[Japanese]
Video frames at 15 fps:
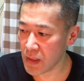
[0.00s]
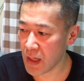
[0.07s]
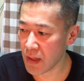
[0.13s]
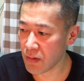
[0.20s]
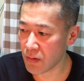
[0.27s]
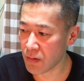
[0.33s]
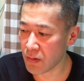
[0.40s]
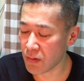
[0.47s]

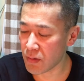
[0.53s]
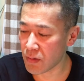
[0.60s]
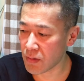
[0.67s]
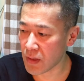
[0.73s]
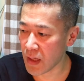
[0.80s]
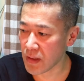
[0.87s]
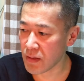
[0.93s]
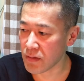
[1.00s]
あ
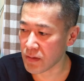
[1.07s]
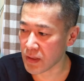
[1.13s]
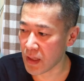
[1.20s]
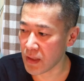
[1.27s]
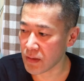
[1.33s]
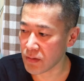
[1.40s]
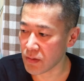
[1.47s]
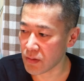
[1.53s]
の何、ー、ていうんです
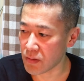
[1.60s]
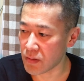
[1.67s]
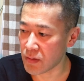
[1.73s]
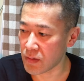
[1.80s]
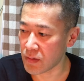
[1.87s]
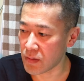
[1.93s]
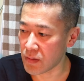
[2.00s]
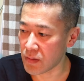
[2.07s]
かその